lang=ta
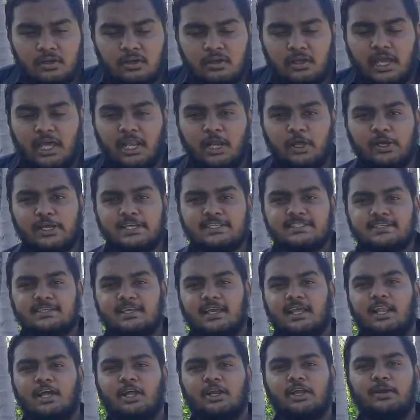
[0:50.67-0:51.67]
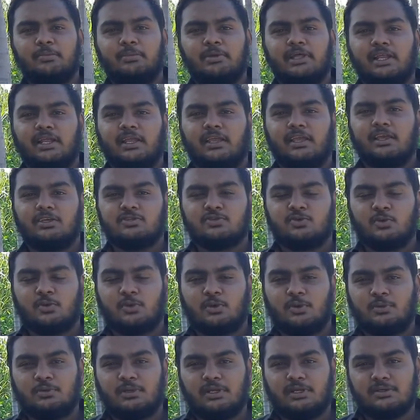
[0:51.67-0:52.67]
ஹலோ கைஸ் எல்லோரும் எப்படி இருக்கீங்க ஸோ
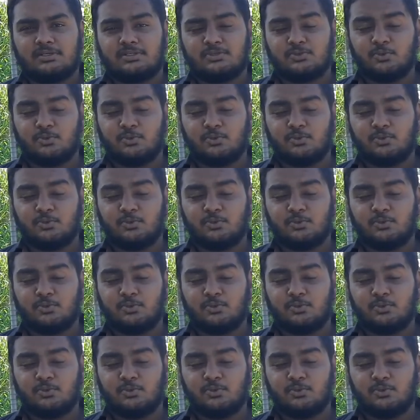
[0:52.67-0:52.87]
ரொம்ப